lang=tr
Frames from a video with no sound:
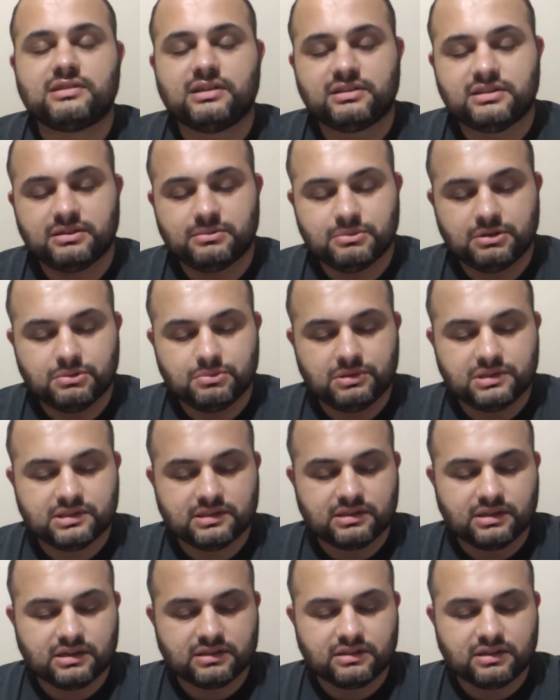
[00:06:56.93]
Dediğim gibi
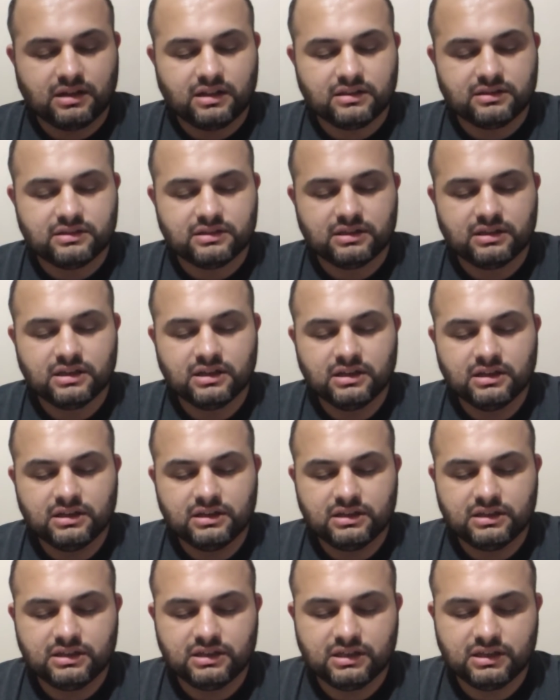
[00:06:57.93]
start aldı
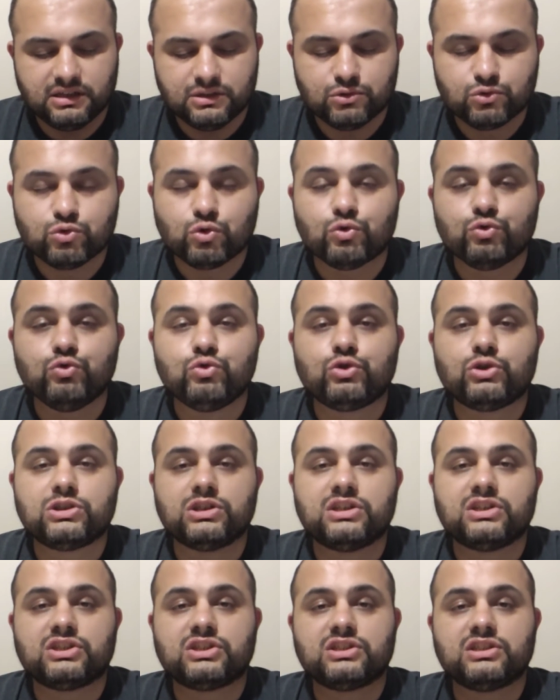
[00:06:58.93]
e, son 3
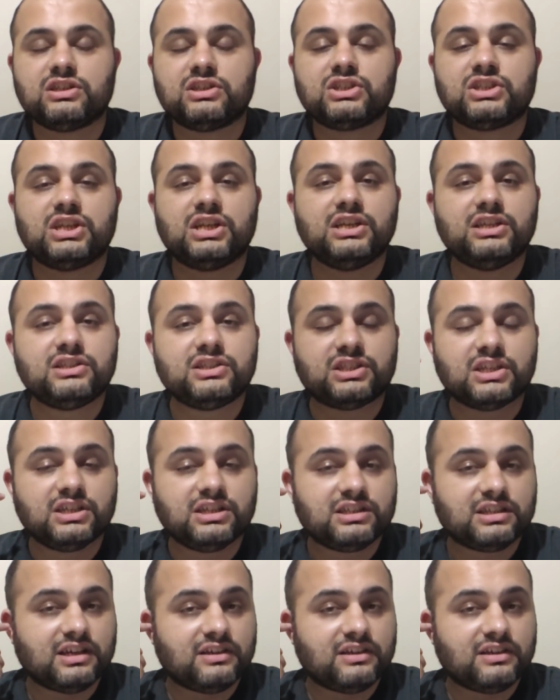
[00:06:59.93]
yarışında şehir şehir